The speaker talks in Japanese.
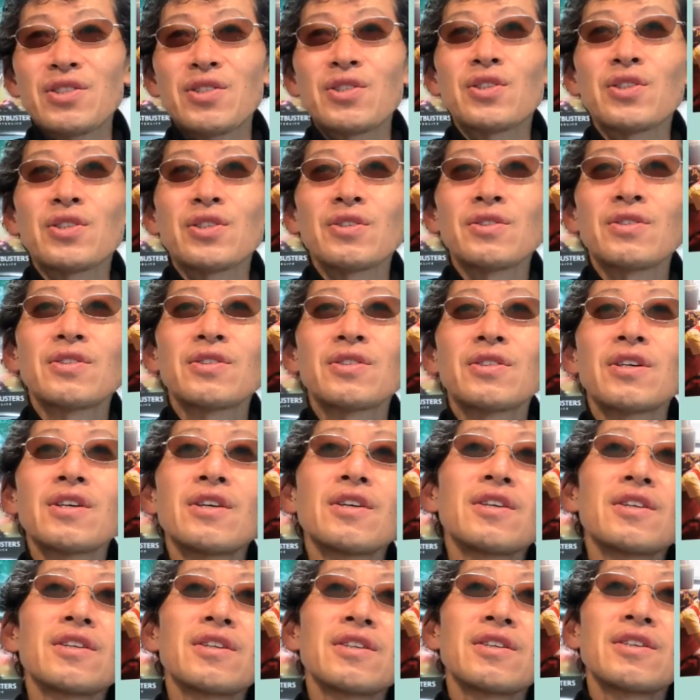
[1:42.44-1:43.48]
す
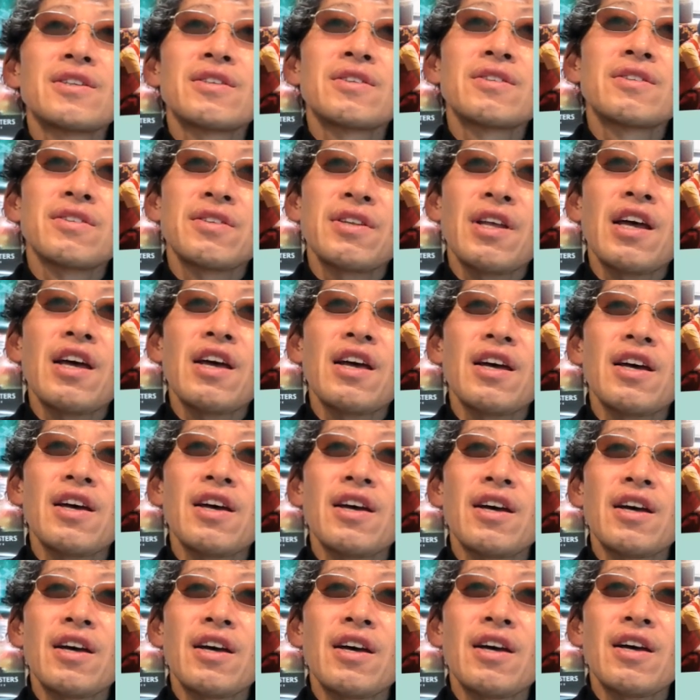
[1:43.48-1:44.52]

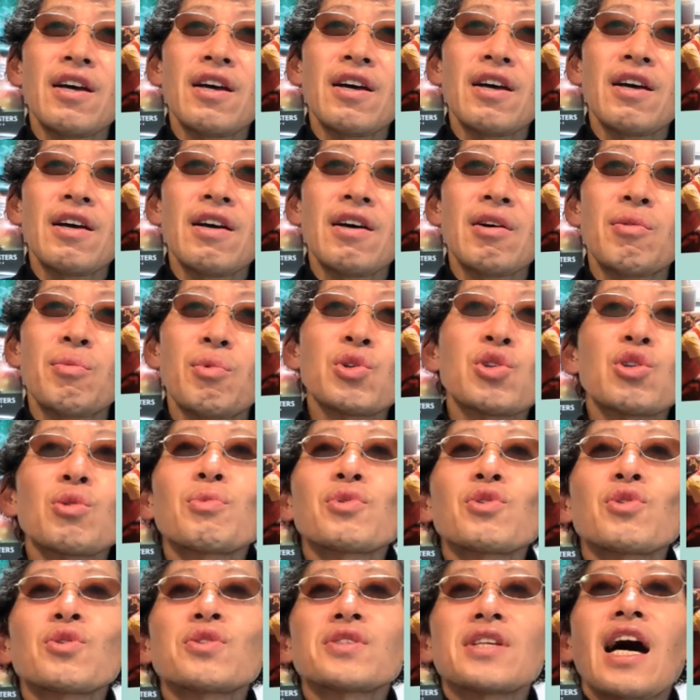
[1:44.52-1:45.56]
でもと
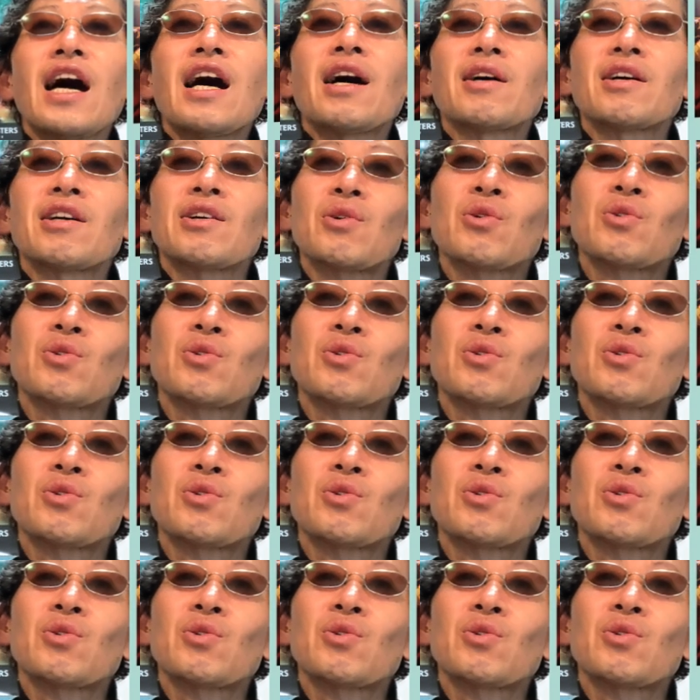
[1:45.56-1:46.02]
もとさ